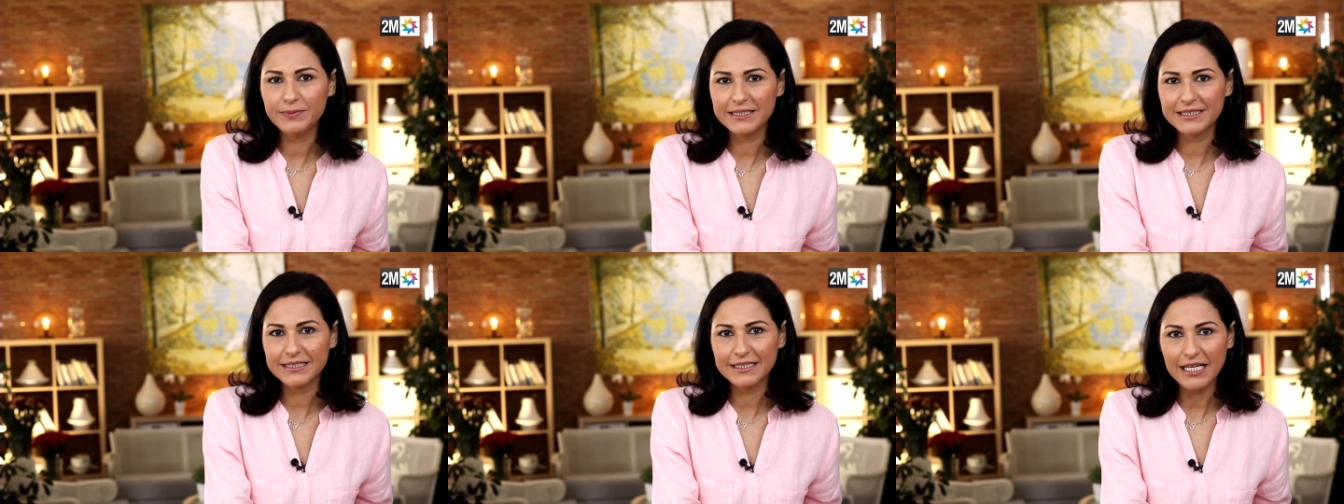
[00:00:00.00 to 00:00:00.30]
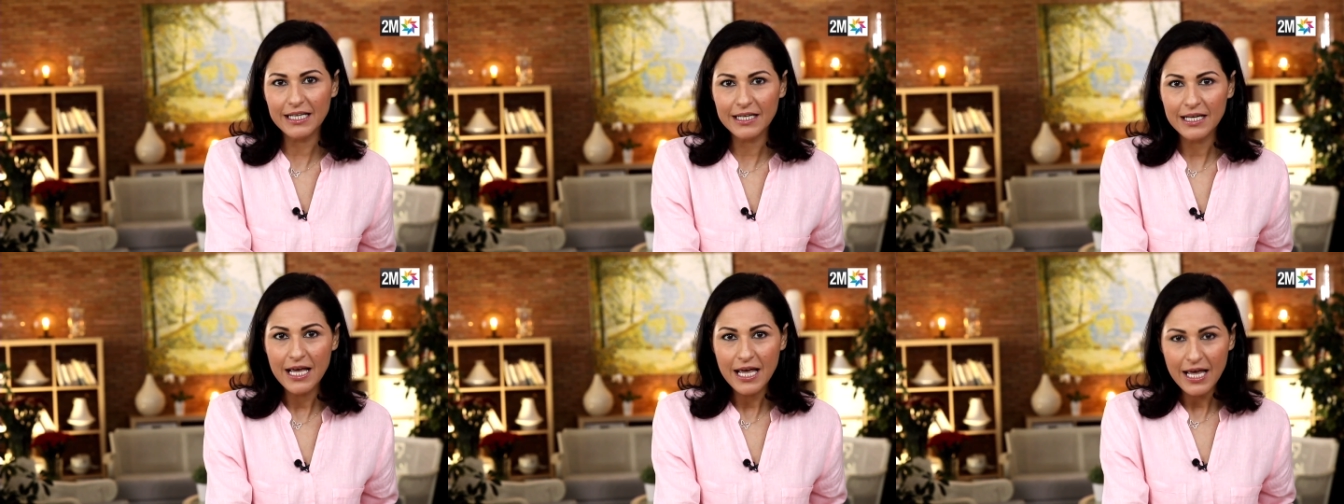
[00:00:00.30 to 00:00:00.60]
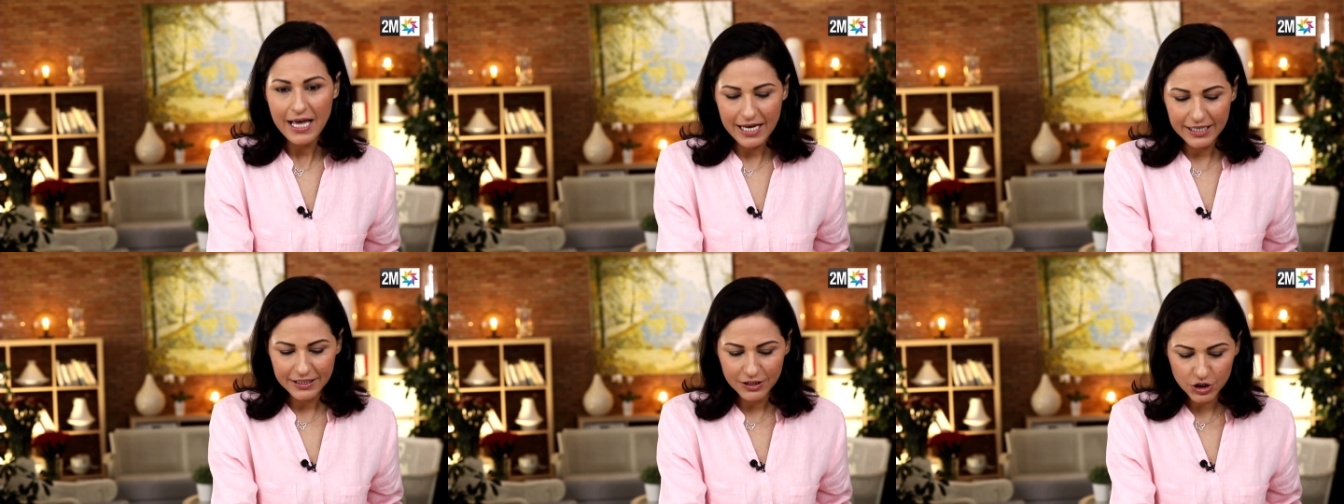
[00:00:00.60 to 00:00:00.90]
السكر
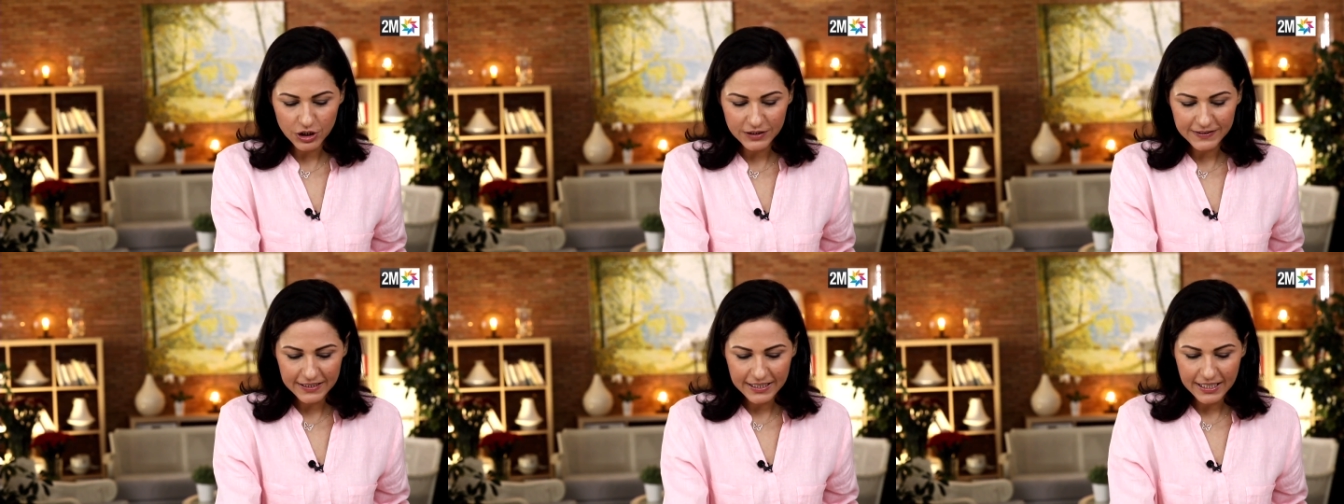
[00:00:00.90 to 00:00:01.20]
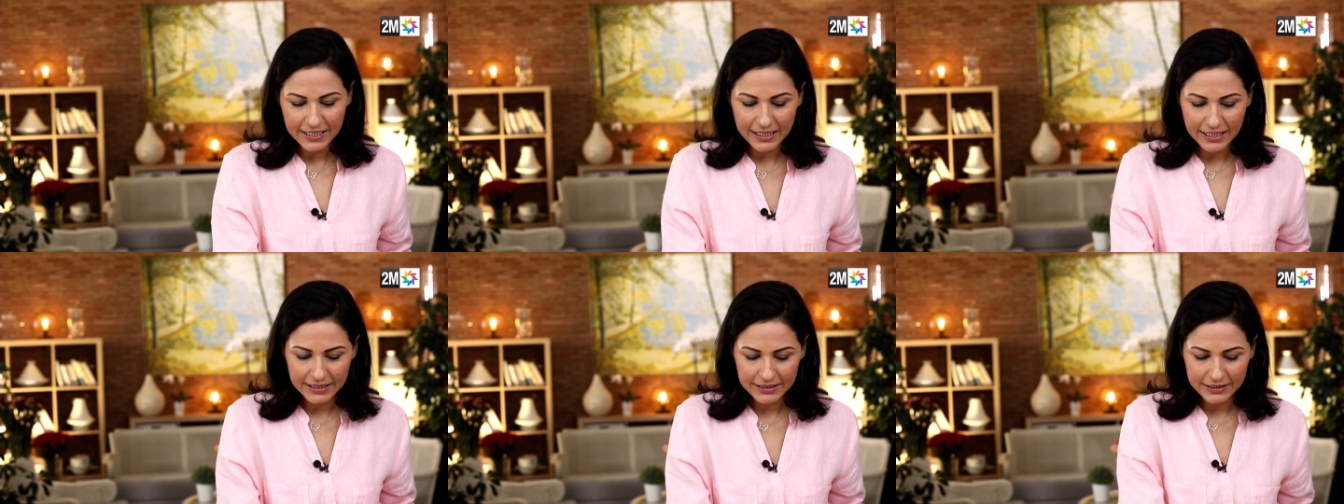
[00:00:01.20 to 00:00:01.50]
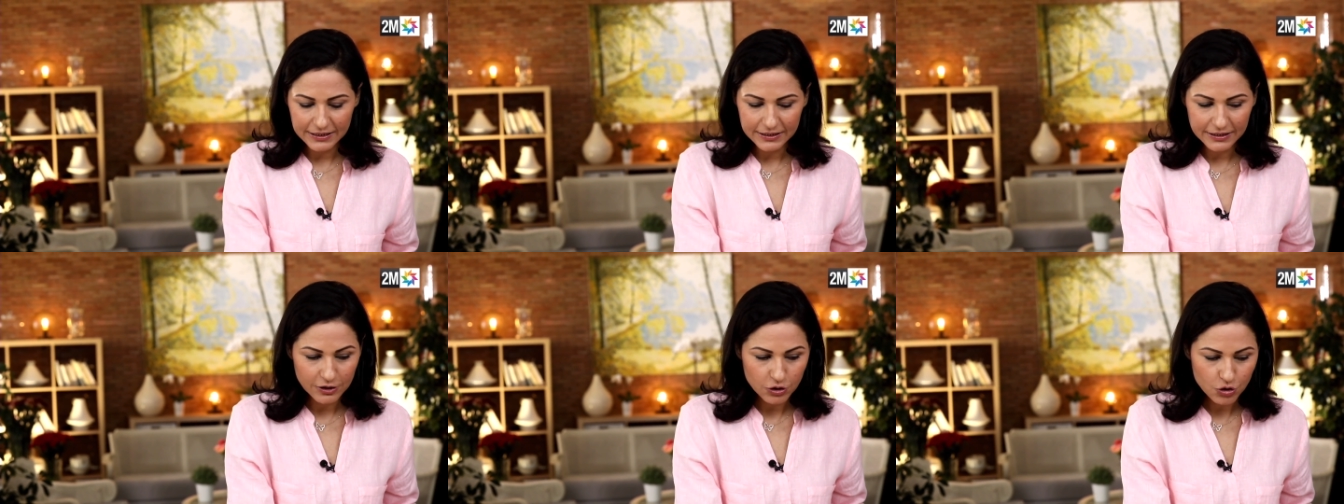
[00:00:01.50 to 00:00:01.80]
انا شخصيا
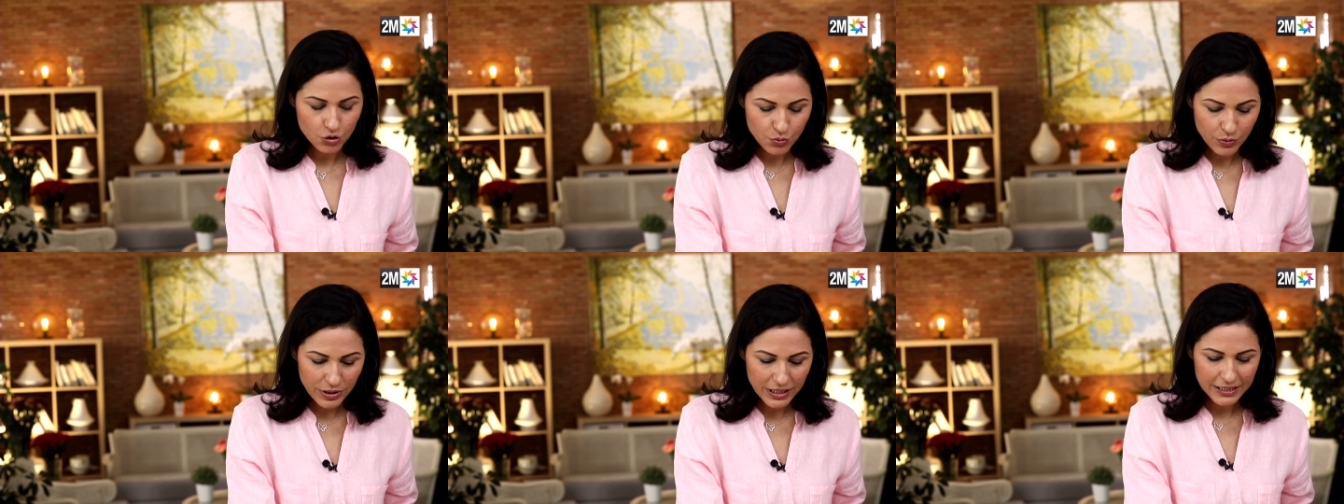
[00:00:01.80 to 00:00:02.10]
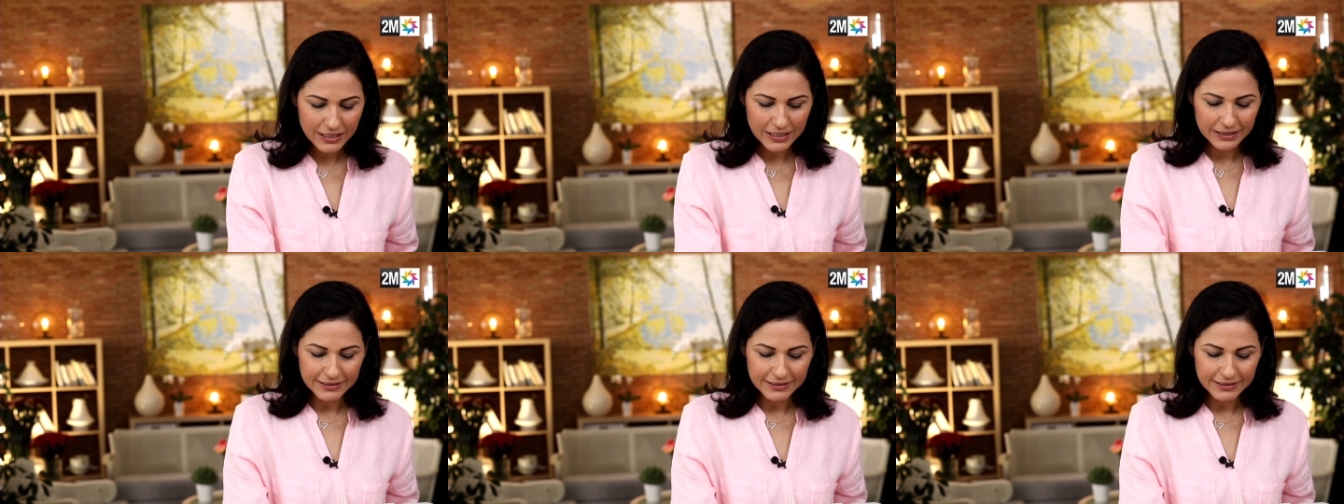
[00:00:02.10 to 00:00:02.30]
غادي ندير شويه